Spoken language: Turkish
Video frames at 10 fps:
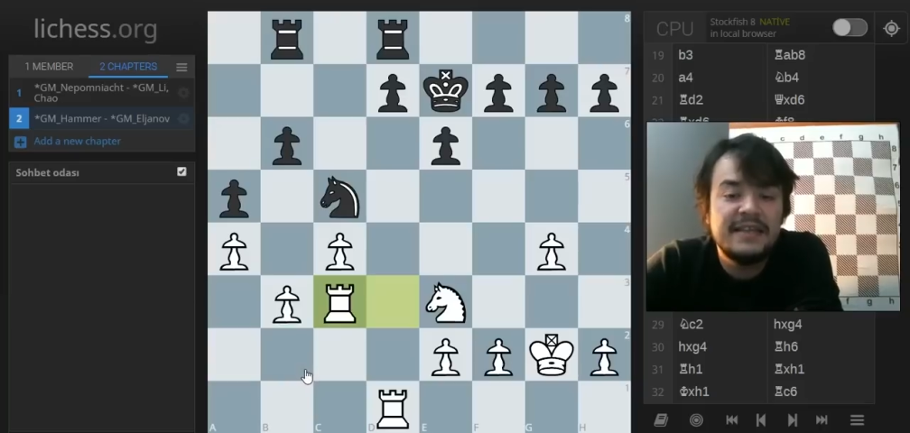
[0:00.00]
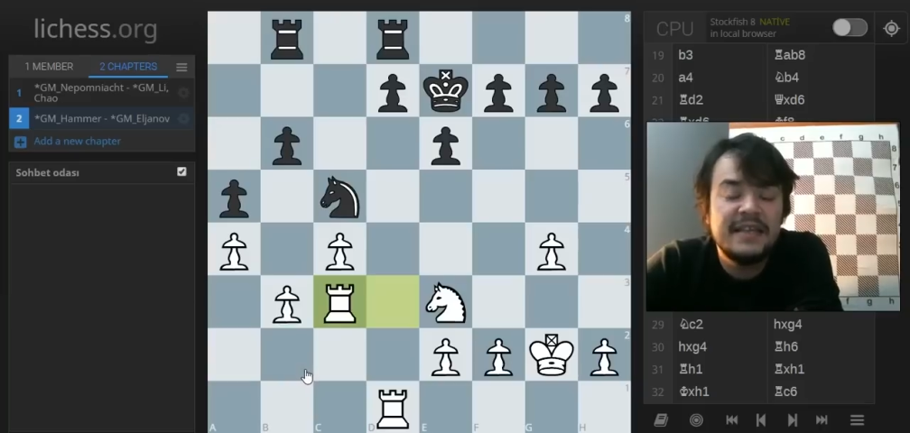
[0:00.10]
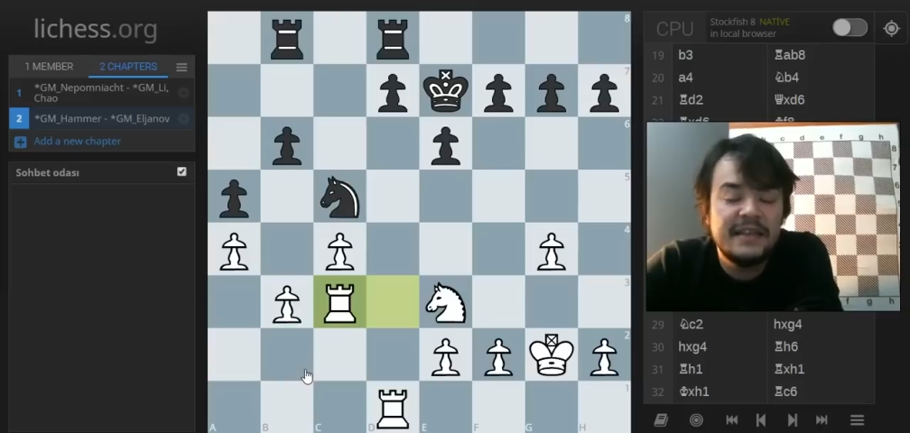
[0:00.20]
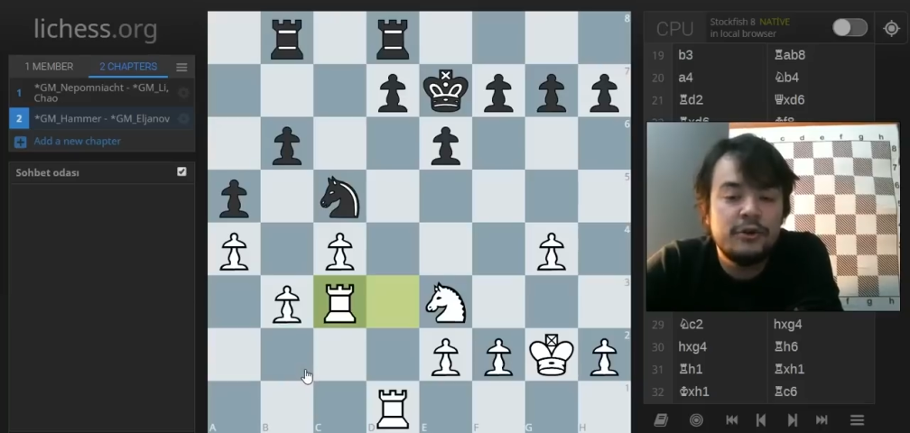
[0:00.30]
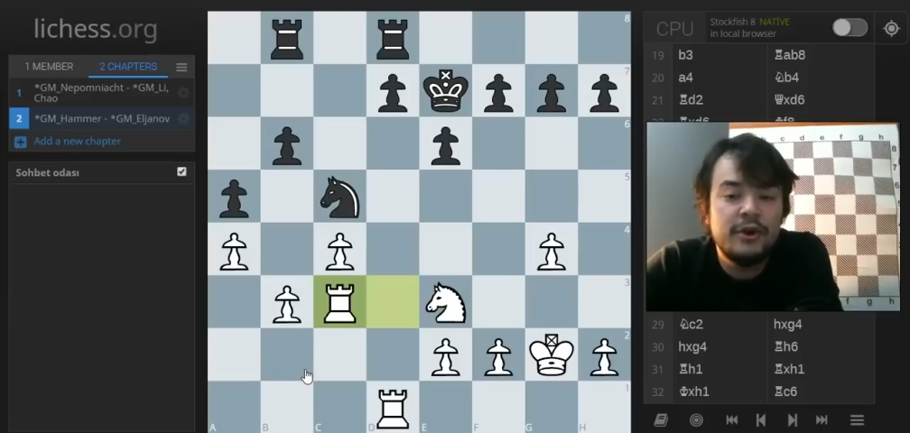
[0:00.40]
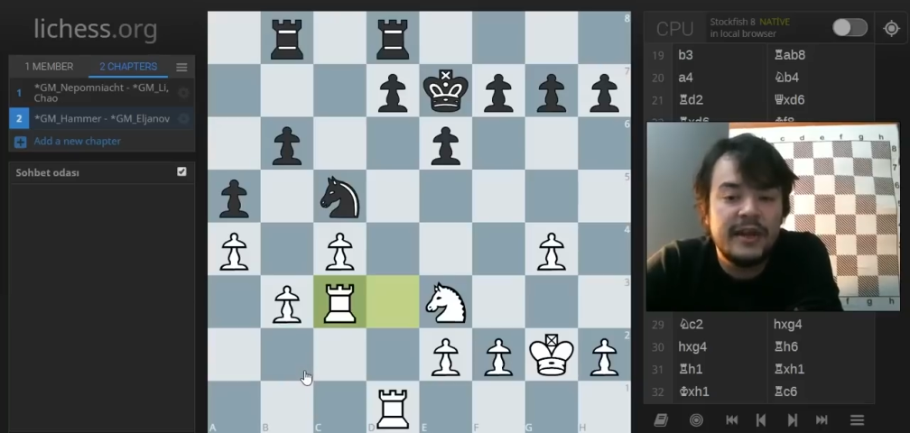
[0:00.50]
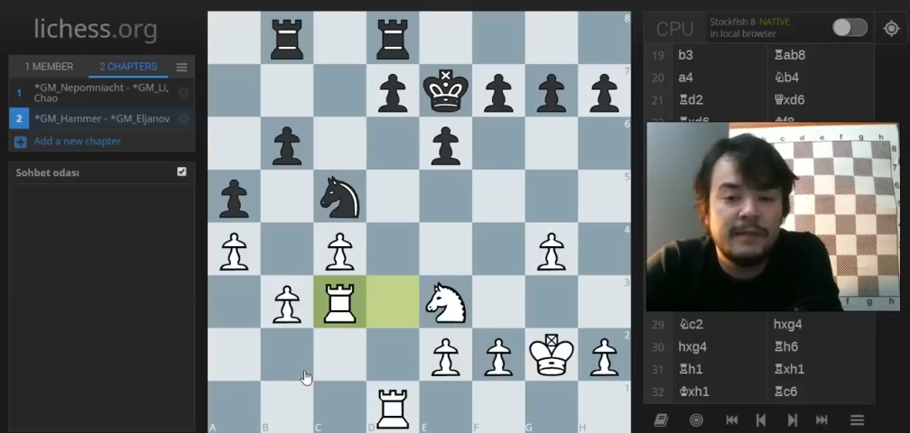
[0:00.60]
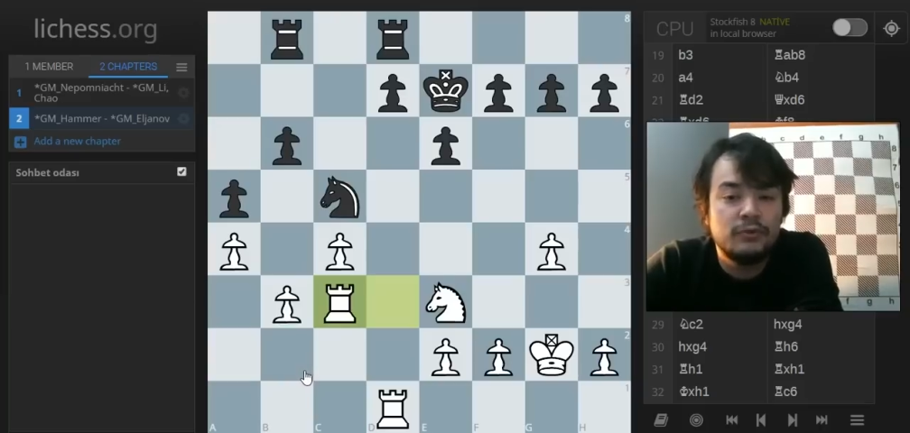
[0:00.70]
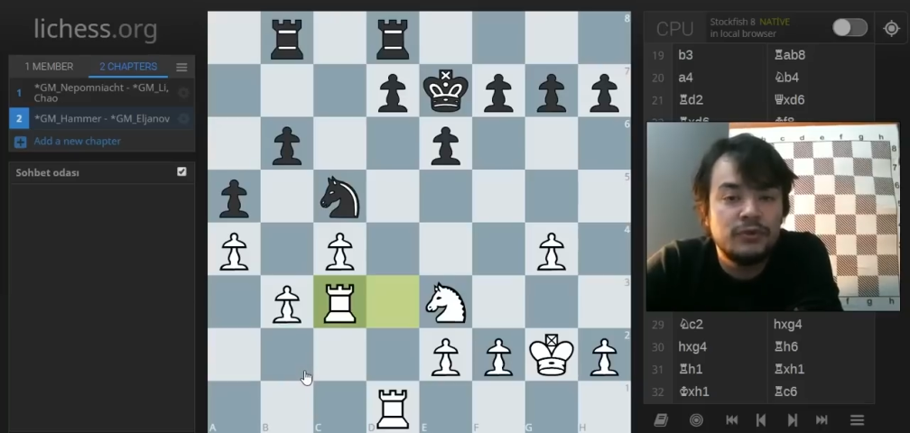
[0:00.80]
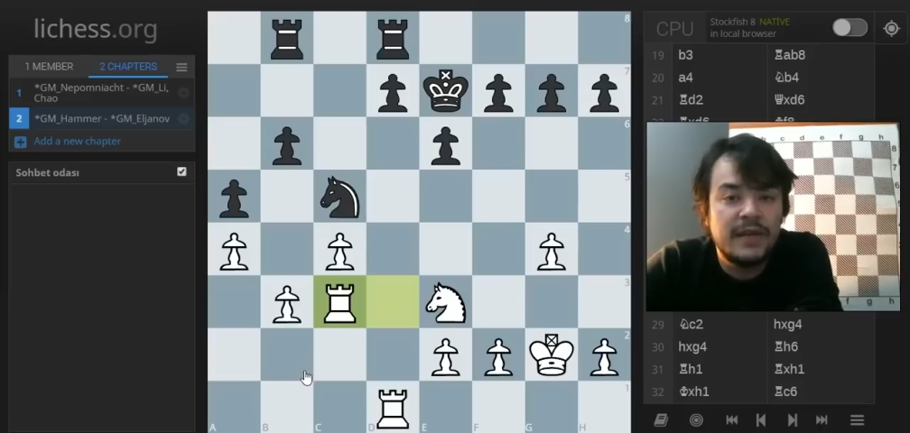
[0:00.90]
yerine
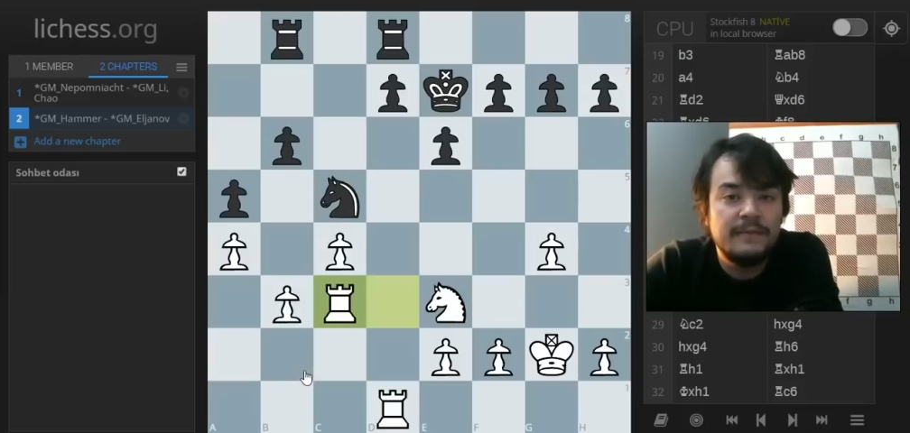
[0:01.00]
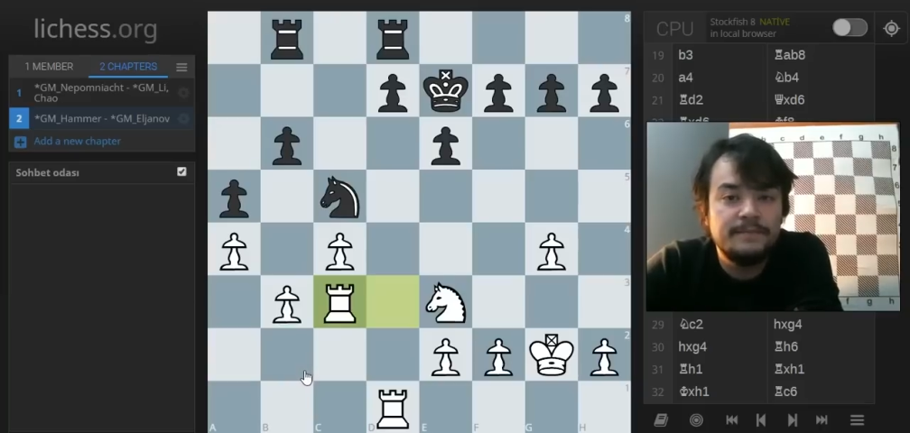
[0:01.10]
koyarak burada